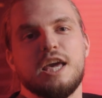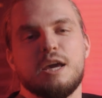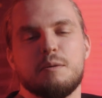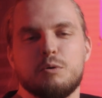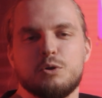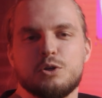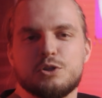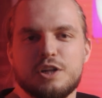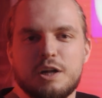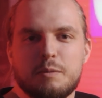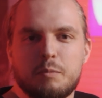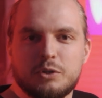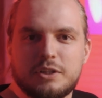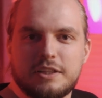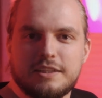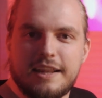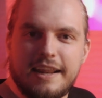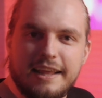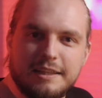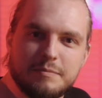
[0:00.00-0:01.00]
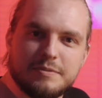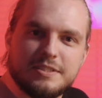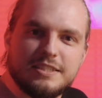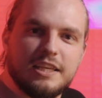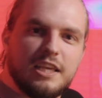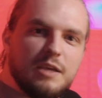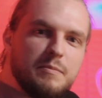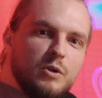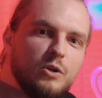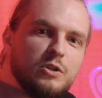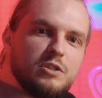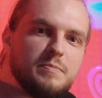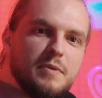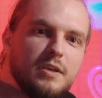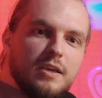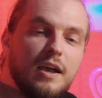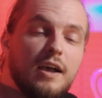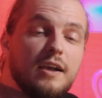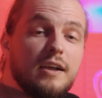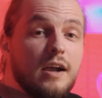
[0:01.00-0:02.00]
и будешь работать рядом с такими
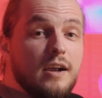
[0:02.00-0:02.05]
людьми,